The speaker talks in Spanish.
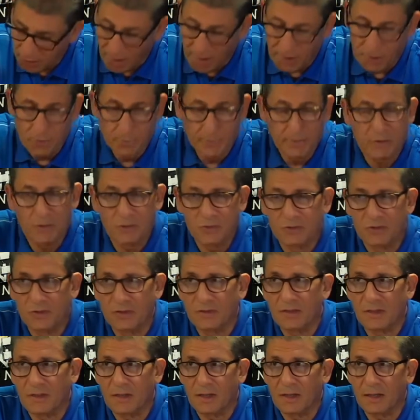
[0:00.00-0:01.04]
mi conciencia
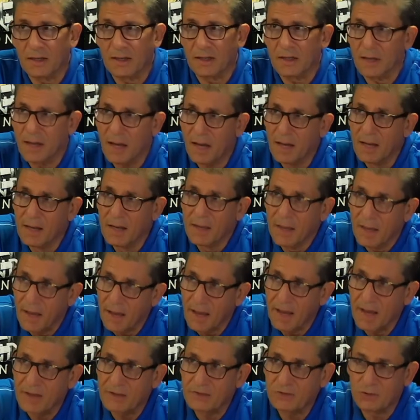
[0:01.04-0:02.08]
tranquila, he
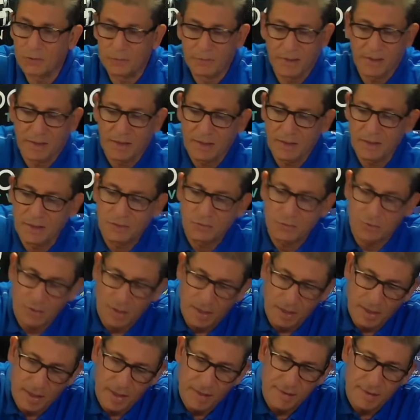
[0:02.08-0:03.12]
hecho mi granito de
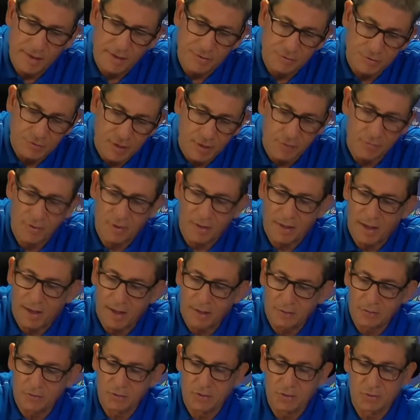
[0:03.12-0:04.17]
arena, lo llevo a ¿Qué le ha
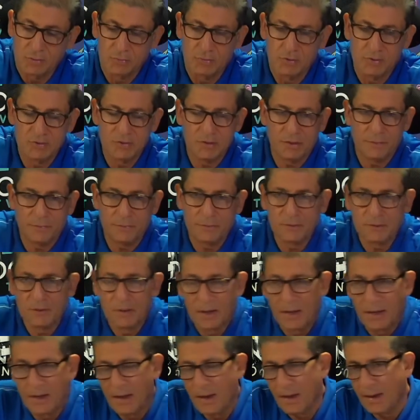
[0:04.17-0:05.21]
faltado?
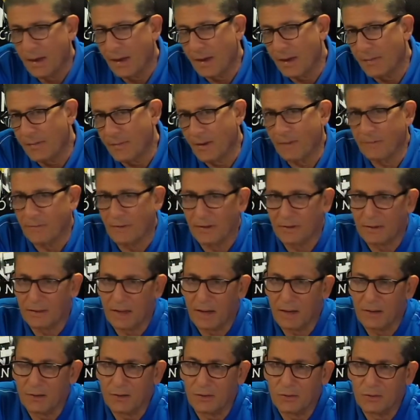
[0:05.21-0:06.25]
Eh, me ha
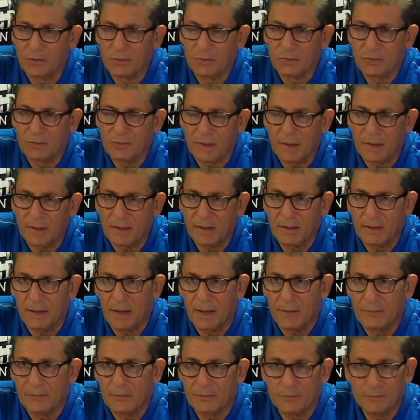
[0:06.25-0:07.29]
faltado, que digamos,
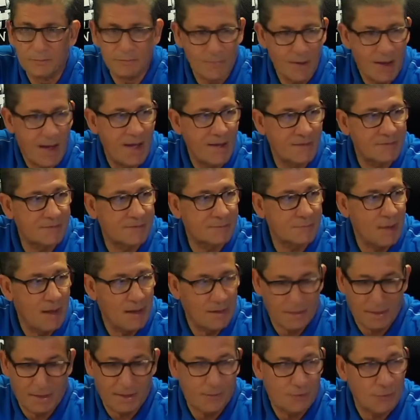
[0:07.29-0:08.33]
más, más
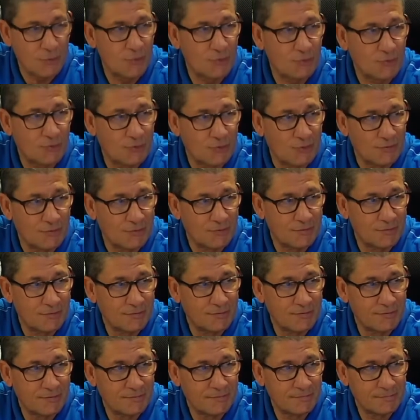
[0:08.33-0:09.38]
recursos. Por eso quiere
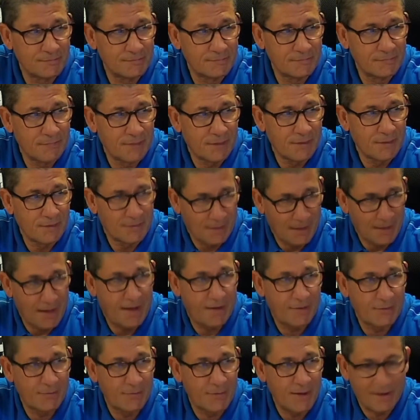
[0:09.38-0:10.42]
seguir otra vez. Claro,
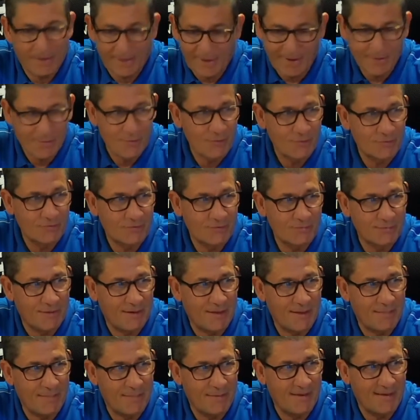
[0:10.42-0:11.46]
más recursos para
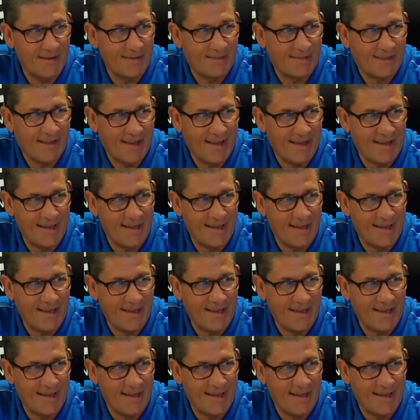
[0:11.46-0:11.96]
poder traer.